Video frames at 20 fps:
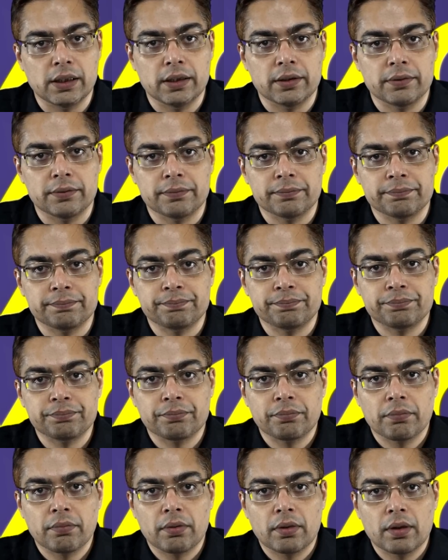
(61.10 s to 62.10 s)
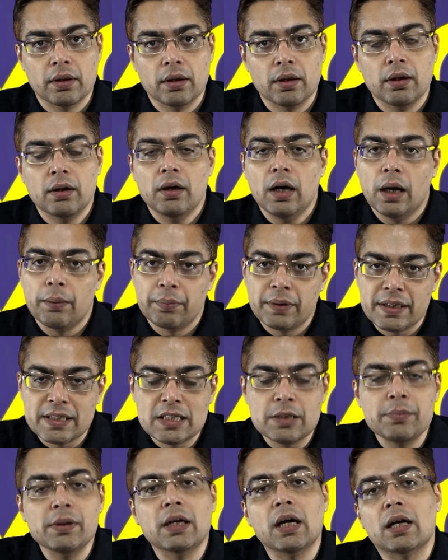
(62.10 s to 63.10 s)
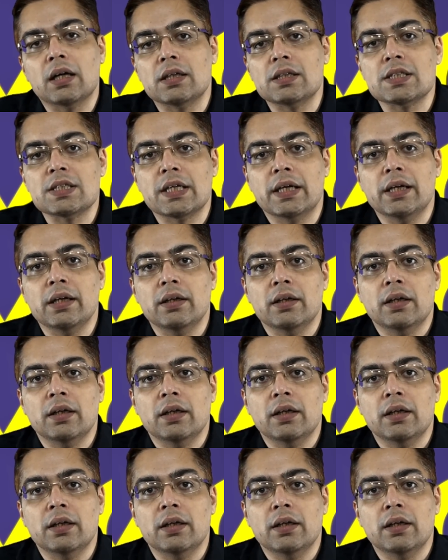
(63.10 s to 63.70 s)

है अब किसी भी कारण से